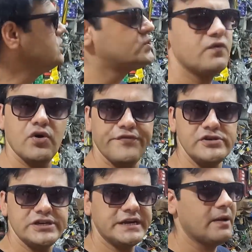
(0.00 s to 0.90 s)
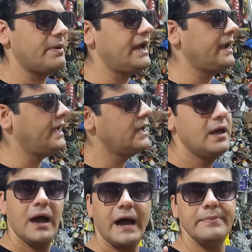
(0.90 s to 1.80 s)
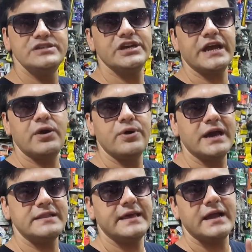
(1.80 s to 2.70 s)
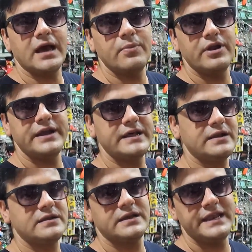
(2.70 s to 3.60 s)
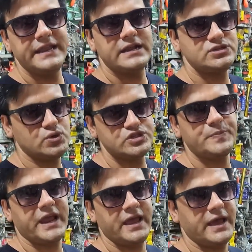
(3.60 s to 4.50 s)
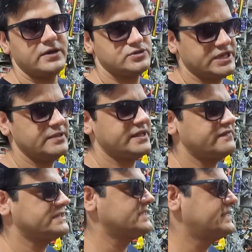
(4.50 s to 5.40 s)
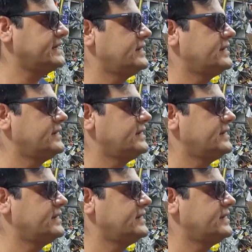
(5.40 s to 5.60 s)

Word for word: तो वो फ्यूचर का प्लान है अभी चेकआउट करते हैं कार्बोरेटर क्लीनर जो स्प्रे है उसकी तरफ जाते